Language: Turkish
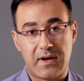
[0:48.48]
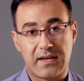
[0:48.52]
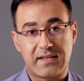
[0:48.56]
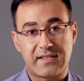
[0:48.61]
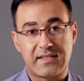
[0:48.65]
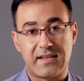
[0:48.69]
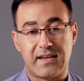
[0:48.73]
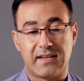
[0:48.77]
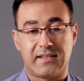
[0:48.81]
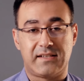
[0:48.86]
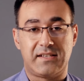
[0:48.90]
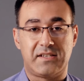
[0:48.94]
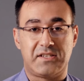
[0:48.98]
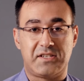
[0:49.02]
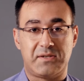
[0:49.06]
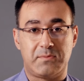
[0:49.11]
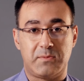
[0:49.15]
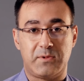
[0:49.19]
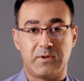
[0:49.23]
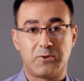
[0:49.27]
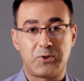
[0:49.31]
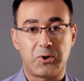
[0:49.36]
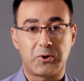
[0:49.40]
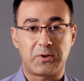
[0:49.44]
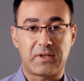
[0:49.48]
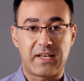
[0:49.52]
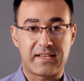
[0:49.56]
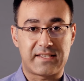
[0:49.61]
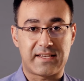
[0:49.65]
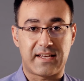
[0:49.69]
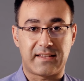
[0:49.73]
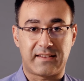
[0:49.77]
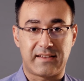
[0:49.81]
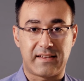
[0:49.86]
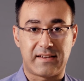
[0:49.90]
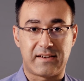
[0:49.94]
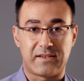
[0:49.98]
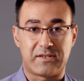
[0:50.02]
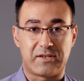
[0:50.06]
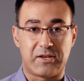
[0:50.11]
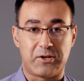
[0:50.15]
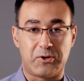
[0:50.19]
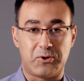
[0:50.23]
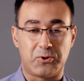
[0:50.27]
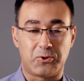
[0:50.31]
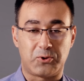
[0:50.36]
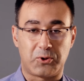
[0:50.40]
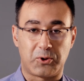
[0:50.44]
UX yaklaşımı çok tezatlar
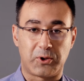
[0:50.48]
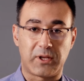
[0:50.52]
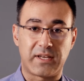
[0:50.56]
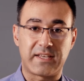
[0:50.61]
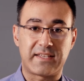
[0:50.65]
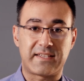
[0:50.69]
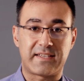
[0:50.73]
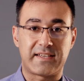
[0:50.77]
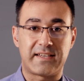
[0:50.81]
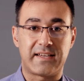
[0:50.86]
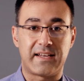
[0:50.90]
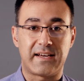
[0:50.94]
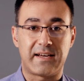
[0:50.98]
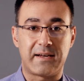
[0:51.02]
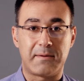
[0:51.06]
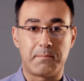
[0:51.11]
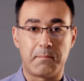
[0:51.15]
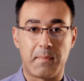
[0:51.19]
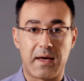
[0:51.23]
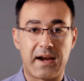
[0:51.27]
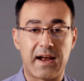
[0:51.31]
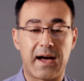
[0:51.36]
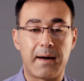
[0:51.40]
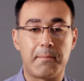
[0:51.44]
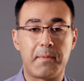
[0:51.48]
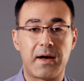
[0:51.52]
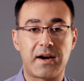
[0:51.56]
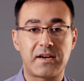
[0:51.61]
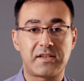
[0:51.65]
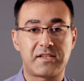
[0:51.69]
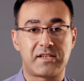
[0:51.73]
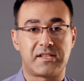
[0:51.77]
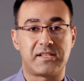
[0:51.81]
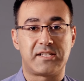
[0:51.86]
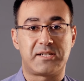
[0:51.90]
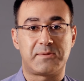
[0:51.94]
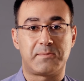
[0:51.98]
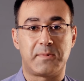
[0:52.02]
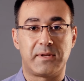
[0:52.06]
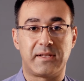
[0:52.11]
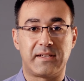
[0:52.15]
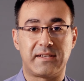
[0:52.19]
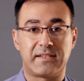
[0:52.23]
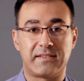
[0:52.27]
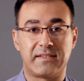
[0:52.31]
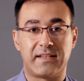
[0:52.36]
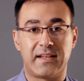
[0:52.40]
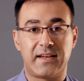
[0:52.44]
içeriyor. Dolayısıyla beraber
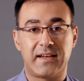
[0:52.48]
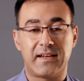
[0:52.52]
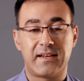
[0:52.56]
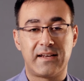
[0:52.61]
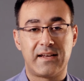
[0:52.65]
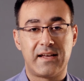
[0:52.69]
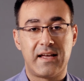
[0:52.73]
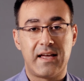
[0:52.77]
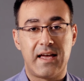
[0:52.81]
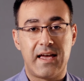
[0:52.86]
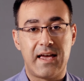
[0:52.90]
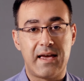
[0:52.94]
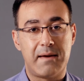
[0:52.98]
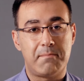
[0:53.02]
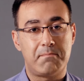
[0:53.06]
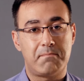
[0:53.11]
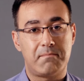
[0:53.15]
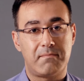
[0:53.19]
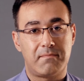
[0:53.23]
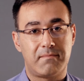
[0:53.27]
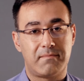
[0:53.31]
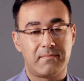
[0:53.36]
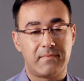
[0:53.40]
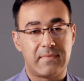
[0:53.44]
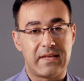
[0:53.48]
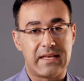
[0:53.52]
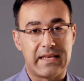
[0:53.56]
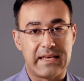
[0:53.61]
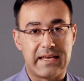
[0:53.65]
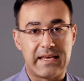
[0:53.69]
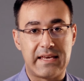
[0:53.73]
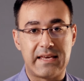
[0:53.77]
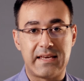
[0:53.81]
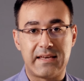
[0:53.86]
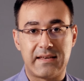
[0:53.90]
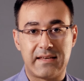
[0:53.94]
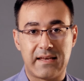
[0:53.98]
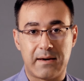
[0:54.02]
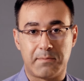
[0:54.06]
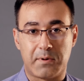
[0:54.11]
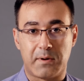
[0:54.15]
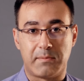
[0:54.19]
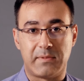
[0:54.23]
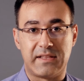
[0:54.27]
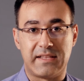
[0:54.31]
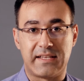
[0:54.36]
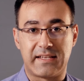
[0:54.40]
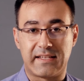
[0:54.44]
çalışmalarında hem iyi
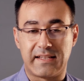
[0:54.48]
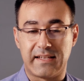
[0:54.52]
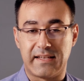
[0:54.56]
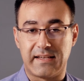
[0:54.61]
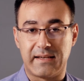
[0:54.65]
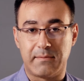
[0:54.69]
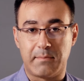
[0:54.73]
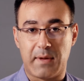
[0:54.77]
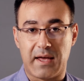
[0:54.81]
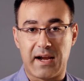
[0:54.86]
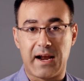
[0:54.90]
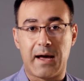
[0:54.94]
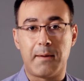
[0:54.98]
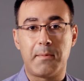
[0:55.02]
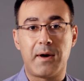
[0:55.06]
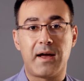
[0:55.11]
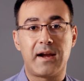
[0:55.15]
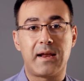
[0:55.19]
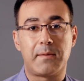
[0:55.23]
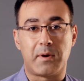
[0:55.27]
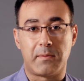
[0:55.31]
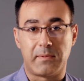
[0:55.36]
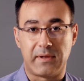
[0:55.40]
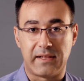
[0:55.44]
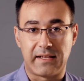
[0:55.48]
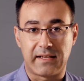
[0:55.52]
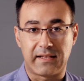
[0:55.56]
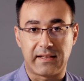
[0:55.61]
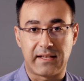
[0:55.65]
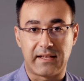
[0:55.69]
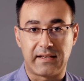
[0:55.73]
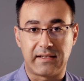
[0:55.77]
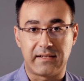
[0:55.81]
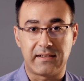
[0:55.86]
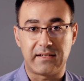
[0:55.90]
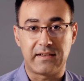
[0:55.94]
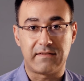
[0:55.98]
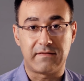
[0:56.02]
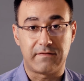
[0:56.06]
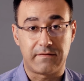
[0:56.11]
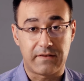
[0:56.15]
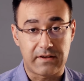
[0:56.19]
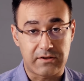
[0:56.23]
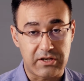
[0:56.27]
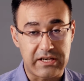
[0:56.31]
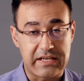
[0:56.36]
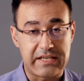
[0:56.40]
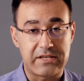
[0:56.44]
yapabildikleri, beraber yapabildikleri
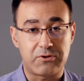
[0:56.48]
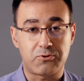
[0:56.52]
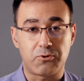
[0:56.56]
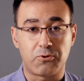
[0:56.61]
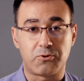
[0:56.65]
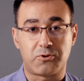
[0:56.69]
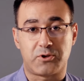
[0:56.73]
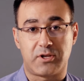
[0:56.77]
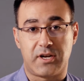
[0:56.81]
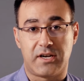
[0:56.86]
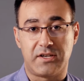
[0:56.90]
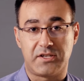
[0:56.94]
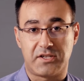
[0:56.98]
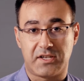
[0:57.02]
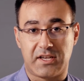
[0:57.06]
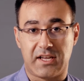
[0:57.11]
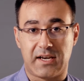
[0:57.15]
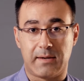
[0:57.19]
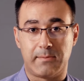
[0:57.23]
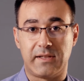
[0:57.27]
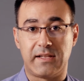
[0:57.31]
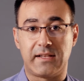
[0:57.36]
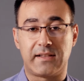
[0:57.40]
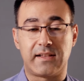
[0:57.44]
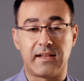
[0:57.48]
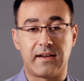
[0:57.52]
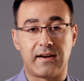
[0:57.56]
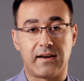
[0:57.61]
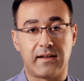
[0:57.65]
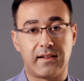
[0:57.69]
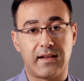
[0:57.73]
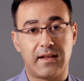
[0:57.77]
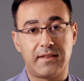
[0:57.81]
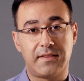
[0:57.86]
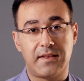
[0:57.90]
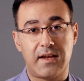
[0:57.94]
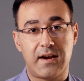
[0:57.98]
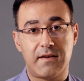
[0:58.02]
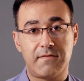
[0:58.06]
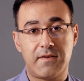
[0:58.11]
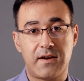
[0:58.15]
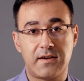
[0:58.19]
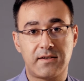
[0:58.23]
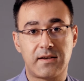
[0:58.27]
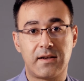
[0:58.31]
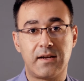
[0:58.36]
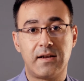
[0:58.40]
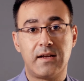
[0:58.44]
ve iyi sonuçlar çıkarabildikleri alanlar
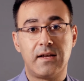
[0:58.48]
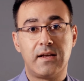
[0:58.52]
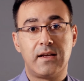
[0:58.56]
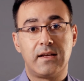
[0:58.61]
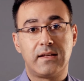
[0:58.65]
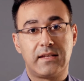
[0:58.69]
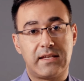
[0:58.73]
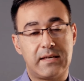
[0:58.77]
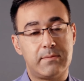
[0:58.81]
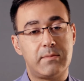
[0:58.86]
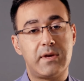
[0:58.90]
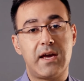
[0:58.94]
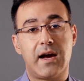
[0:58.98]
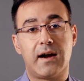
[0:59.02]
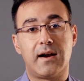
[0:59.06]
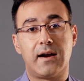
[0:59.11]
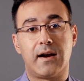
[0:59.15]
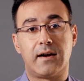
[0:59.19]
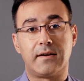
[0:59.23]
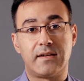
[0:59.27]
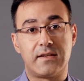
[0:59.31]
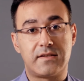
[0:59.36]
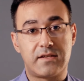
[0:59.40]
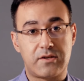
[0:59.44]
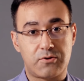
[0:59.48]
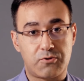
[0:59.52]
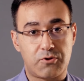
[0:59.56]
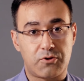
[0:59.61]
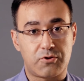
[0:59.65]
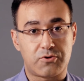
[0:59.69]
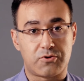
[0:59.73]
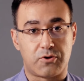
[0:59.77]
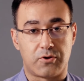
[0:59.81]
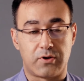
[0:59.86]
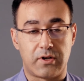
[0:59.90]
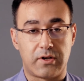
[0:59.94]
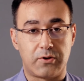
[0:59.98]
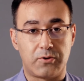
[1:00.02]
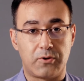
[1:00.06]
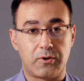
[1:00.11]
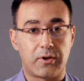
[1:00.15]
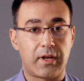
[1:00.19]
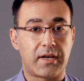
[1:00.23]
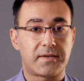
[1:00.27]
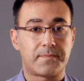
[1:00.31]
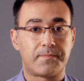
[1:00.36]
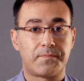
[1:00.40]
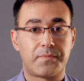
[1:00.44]
var. Kimi yerlerde ise çok
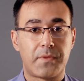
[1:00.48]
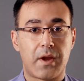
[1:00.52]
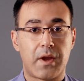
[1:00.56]
zorlanıyorlar.